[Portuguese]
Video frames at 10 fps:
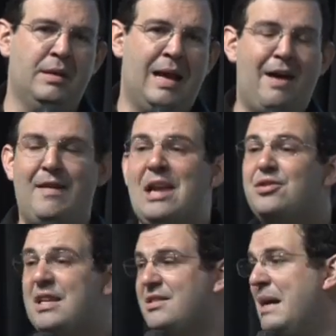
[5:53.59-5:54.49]
Há vários
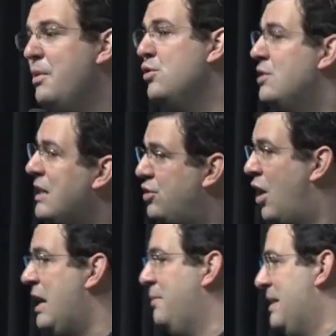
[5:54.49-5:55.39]
testemunhos na
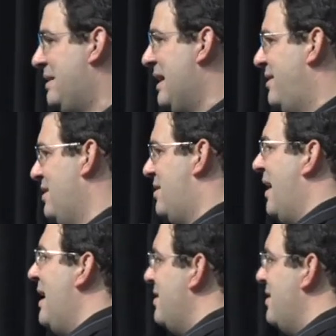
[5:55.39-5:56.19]
história, mas desses três